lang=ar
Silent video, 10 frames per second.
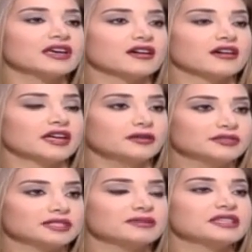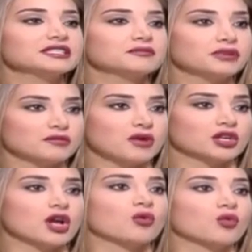آه، احتباس
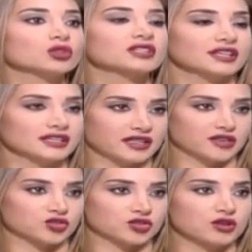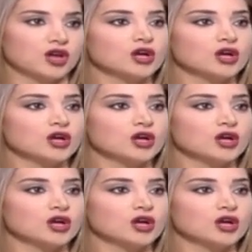بالماء او ووتر ريتنشن